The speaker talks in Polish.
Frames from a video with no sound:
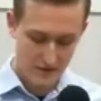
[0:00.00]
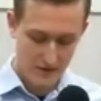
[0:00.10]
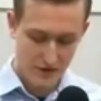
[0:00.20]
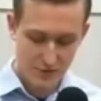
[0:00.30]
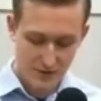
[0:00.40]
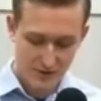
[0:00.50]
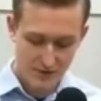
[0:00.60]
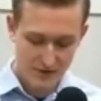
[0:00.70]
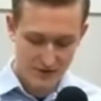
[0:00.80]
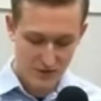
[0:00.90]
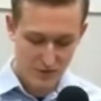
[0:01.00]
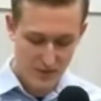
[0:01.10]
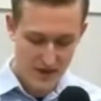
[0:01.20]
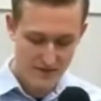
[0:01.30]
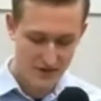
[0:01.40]
i który dotyczył
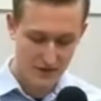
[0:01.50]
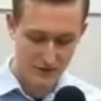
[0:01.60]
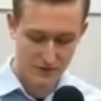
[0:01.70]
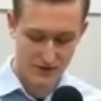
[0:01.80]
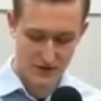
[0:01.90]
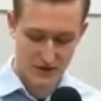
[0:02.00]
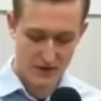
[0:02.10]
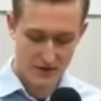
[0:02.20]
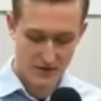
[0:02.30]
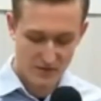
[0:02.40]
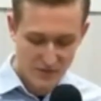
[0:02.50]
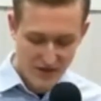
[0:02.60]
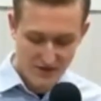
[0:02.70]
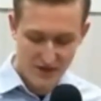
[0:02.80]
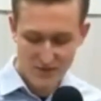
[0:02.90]
pierwszych ludzi. W
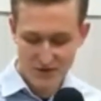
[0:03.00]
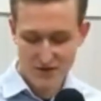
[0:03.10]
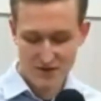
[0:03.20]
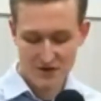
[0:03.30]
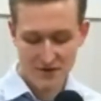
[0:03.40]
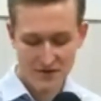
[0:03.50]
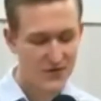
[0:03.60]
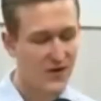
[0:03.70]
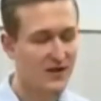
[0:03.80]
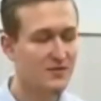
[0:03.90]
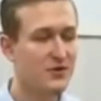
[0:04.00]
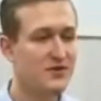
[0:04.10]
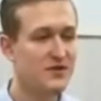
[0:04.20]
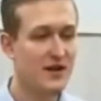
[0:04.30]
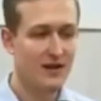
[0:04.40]
pierwszej Mojżeszowej, w czwartym
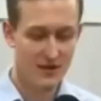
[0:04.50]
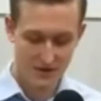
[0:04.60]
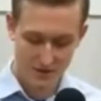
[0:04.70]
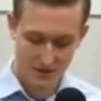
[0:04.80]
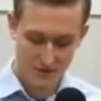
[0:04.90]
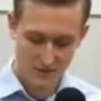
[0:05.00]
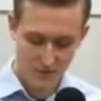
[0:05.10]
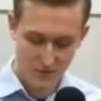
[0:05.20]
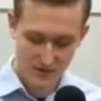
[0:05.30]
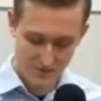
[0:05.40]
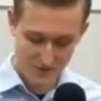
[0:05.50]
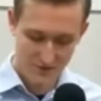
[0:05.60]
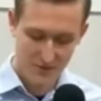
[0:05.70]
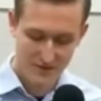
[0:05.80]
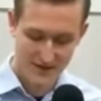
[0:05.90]
rozdziale, w szóstym,
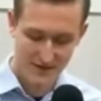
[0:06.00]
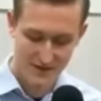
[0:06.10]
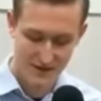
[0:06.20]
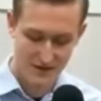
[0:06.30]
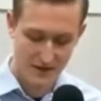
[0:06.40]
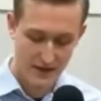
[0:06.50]
siódmym wersecie